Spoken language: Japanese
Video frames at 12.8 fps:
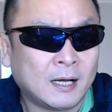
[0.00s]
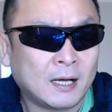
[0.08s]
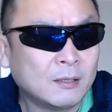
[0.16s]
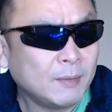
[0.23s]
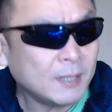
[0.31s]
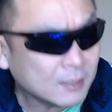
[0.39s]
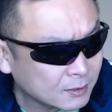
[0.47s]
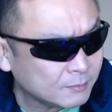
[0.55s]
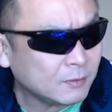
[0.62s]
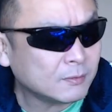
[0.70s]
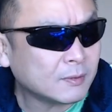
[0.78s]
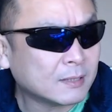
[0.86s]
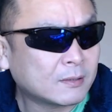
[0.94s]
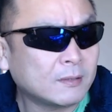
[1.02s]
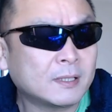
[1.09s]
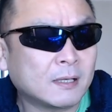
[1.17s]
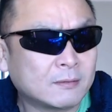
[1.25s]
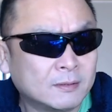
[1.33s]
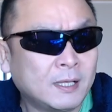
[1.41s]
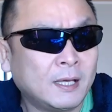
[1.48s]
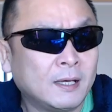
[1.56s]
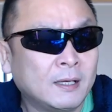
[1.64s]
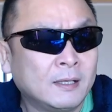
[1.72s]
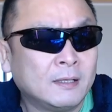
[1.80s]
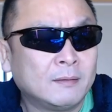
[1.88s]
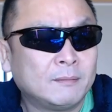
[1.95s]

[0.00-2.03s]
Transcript: アドバンスモードはとにかくね